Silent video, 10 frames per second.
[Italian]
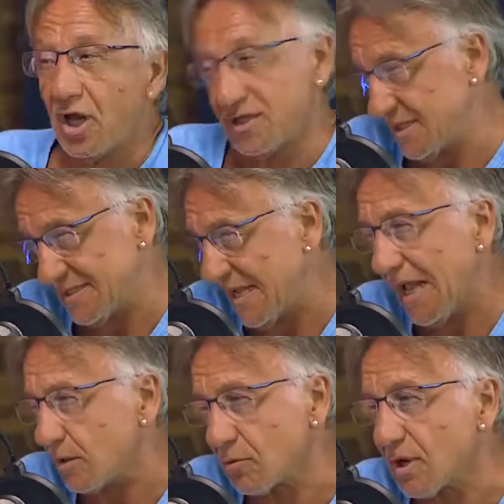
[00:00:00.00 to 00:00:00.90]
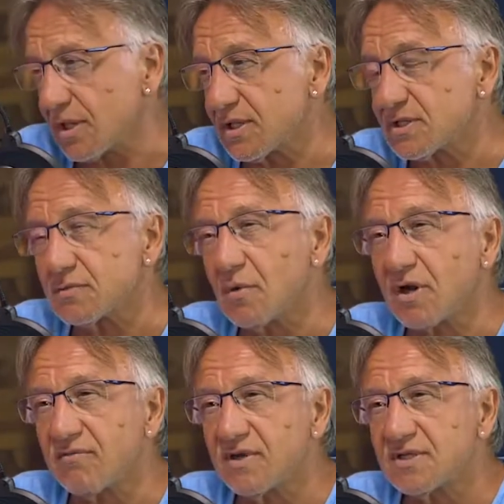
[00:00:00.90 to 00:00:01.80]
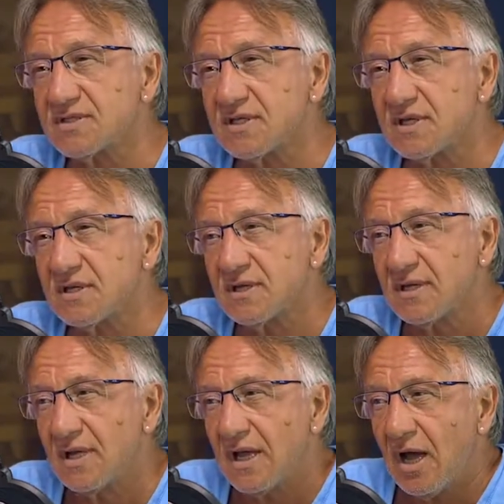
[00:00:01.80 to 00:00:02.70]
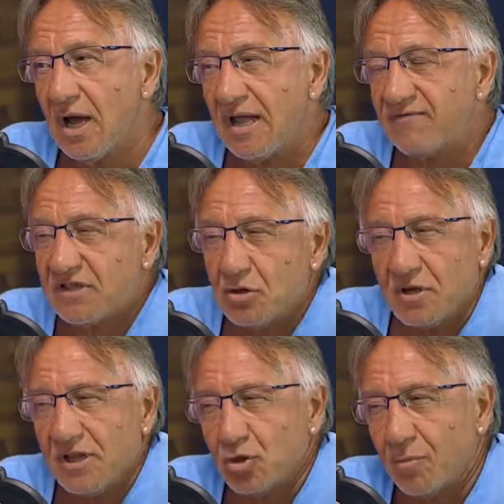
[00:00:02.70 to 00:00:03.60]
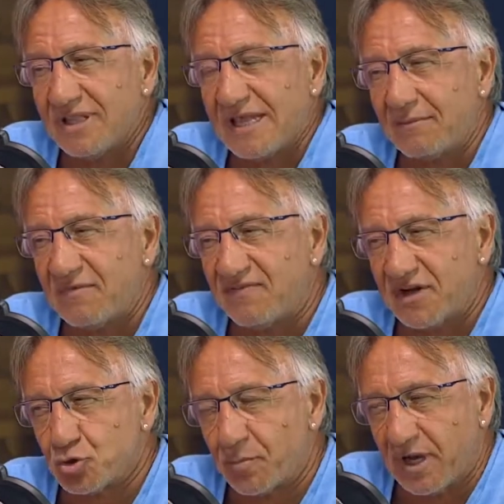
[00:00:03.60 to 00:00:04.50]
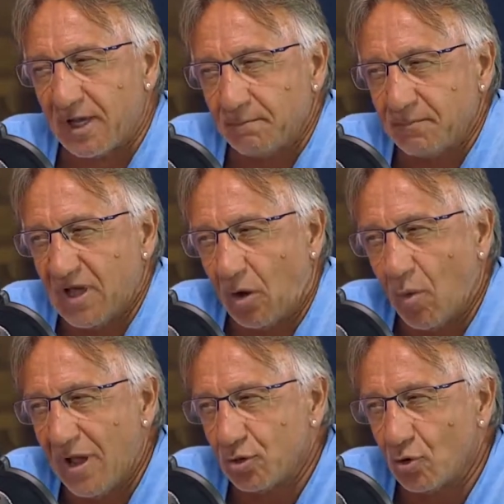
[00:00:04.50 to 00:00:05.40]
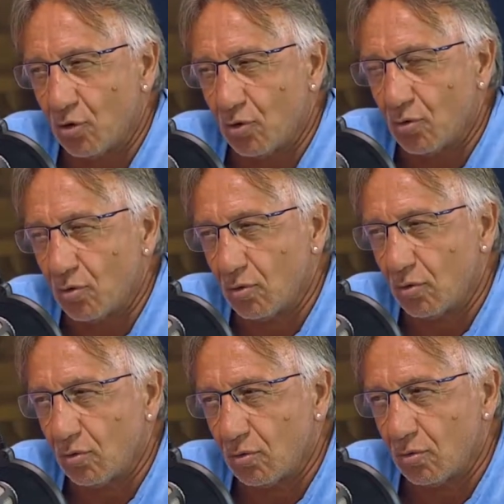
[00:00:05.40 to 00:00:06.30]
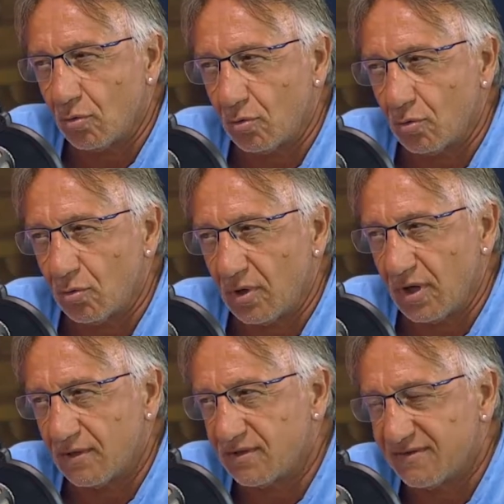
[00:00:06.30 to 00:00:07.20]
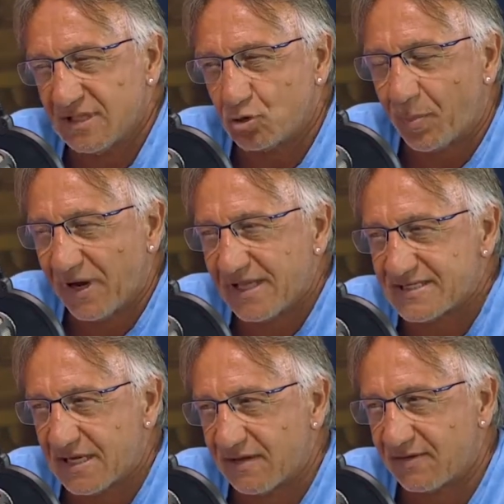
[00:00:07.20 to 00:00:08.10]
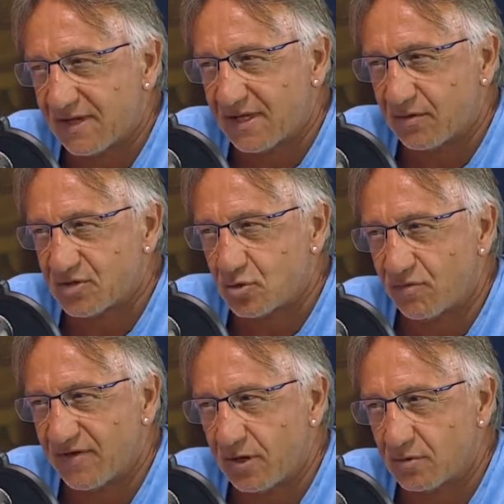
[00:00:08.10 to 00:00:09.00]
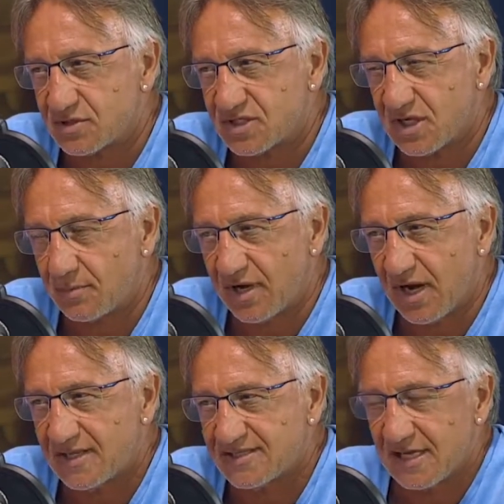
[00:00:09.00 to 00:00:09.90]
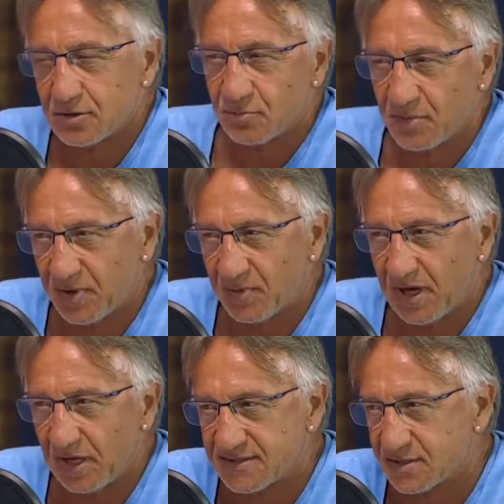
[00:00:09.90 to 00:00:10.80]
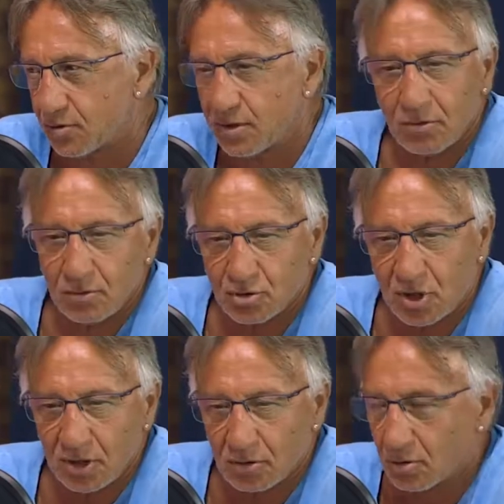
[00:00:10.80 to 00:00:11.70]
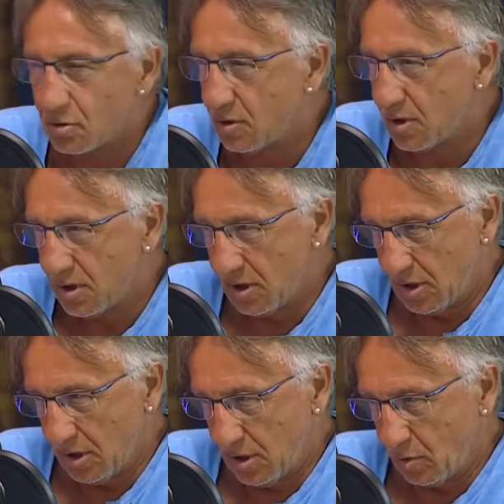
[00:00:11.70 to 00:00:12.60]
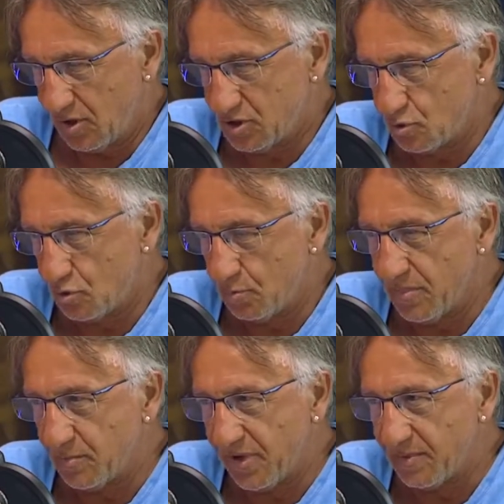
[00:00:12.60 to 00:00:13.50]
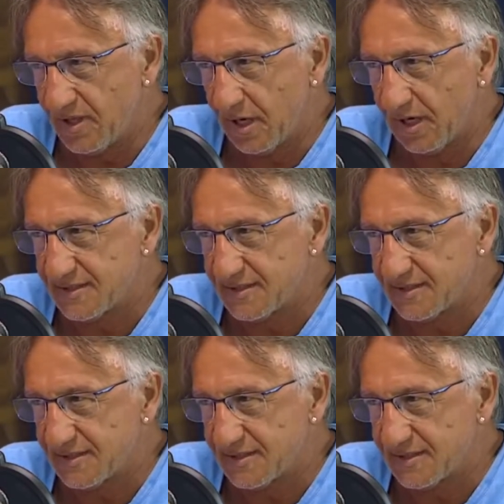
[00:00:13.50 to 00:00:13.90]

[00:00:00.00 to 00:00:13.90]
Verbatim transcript: È senz'altro un grandissimo rivista. Infatti è una delle domande che mi faccio perché da quando oh, è diventato palese che, che, che, questo governo si sarebbe realizzato ben prima delle elezioni, io l'ho scritto questo ben prima delle